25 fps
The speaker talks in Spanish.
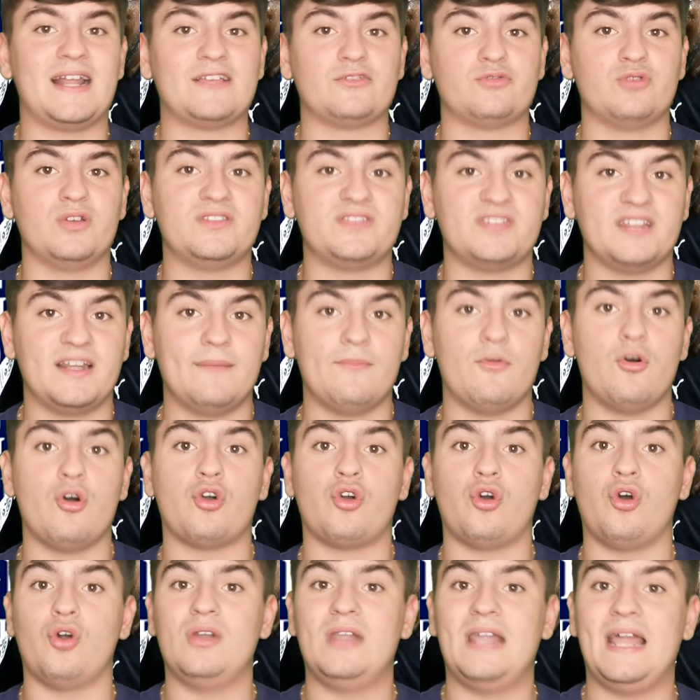a su extremo
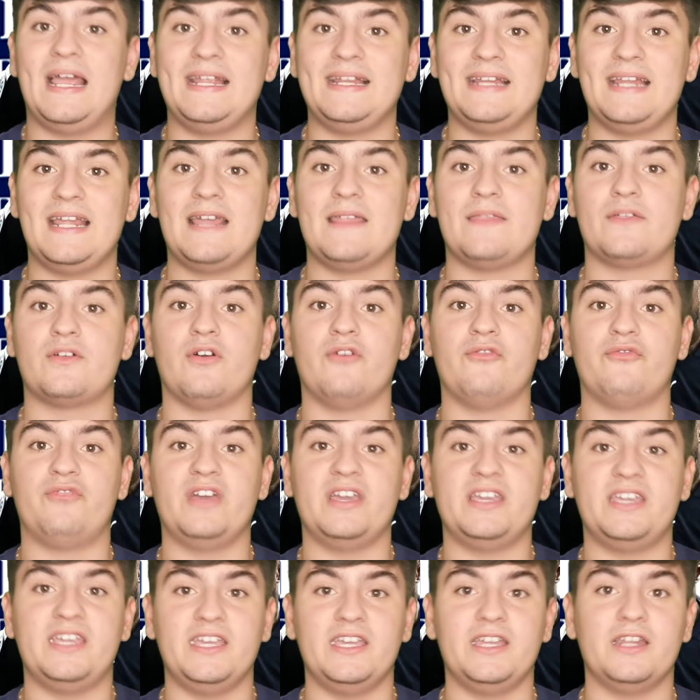con Lainez, con
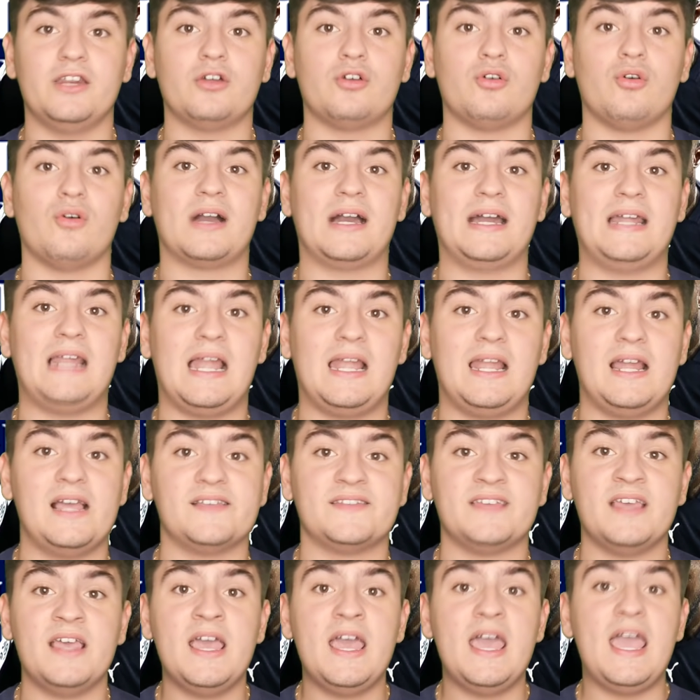Fekir, con
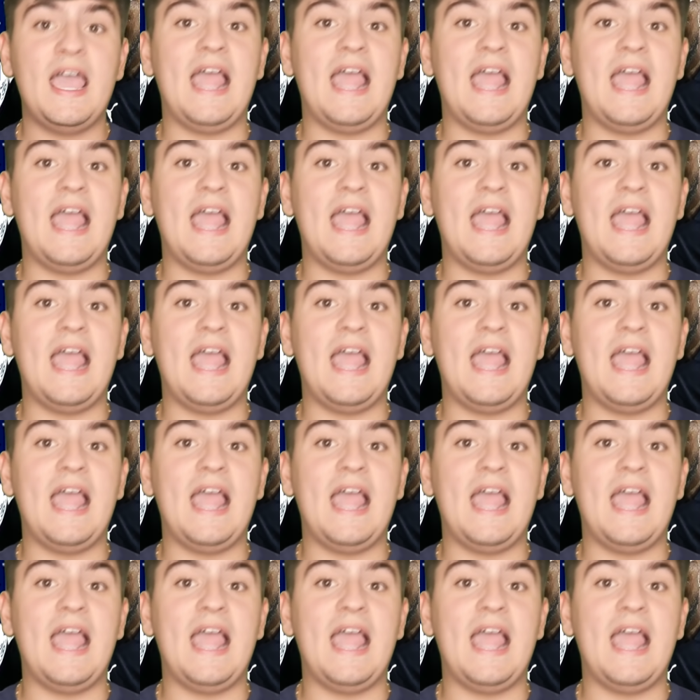Canales.